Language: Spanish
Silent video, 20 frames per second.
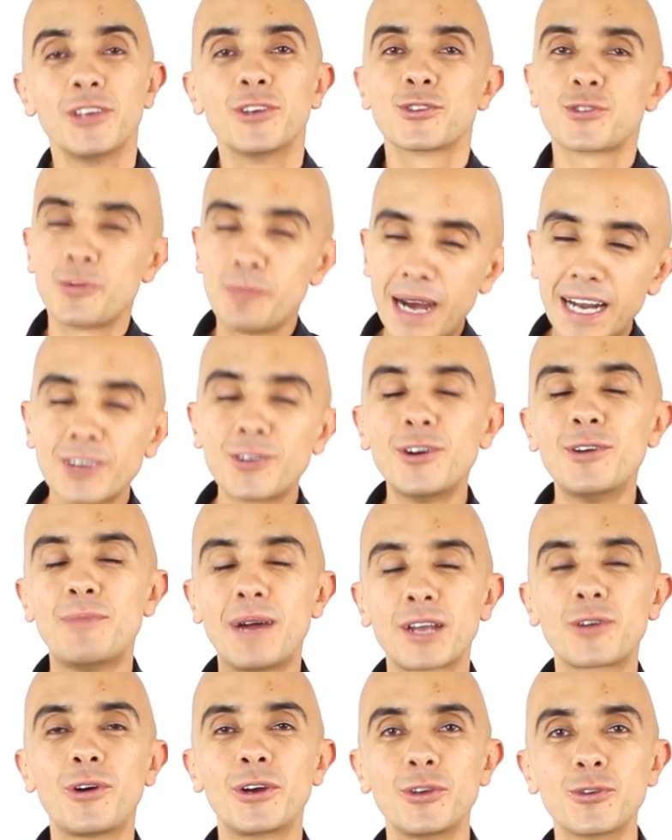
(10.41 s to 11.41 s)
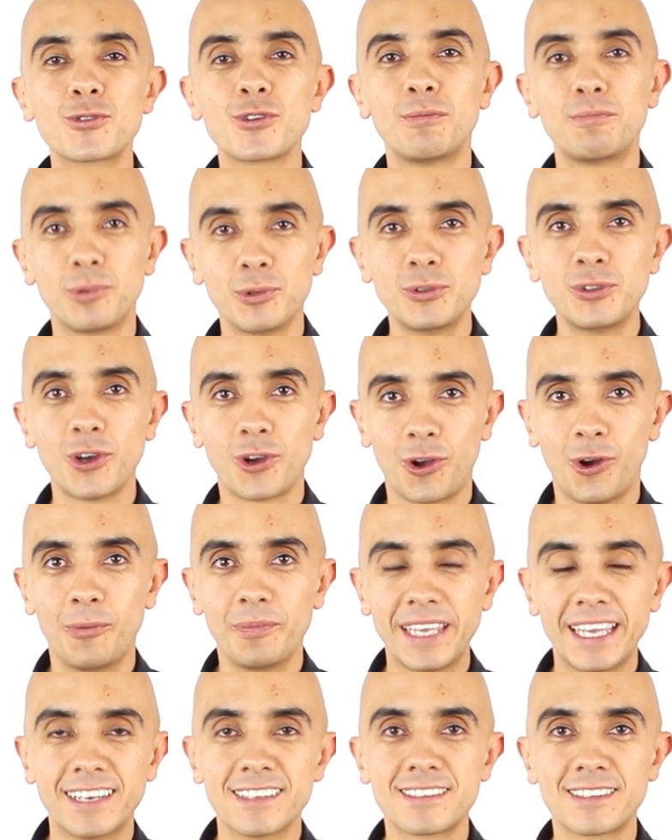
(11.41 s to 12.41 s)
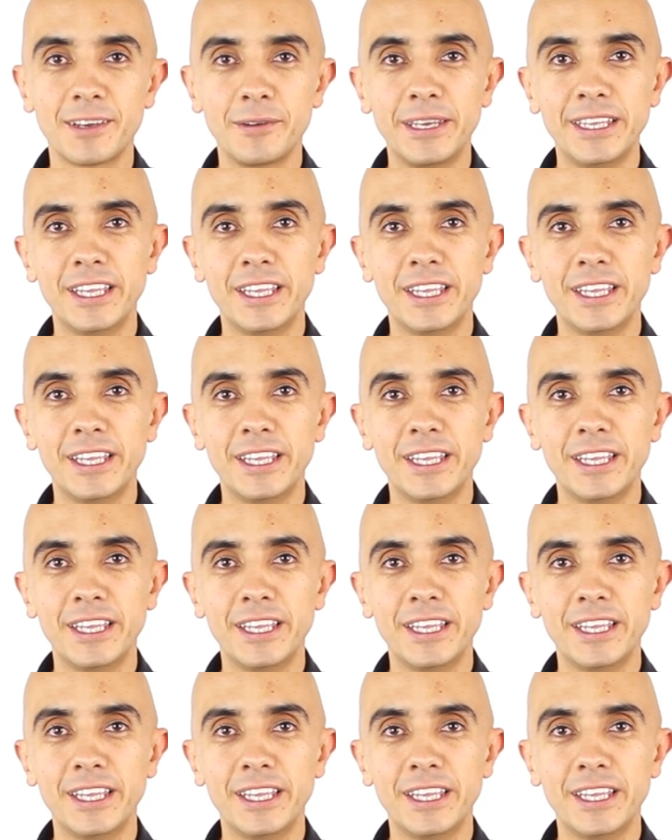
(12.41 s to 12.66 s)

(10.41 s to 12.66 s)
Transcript: Yo soy Marco de marcoayuso.com y en este